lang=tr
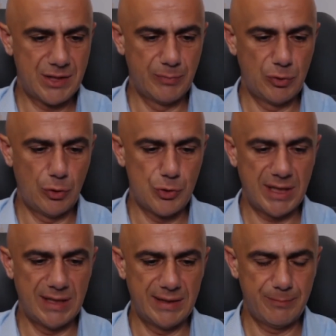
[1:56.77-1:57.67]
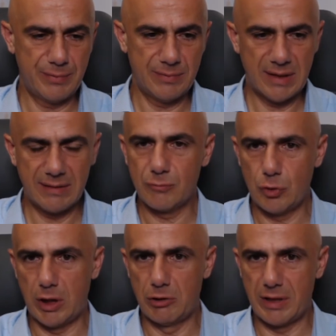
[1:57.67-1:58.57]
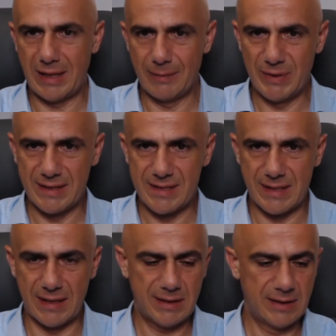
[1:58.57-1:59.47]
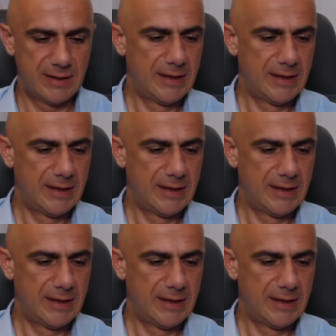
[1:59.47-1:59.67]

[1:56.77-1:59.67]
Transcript: Şimdi önceki dip doğal olarak bir destek.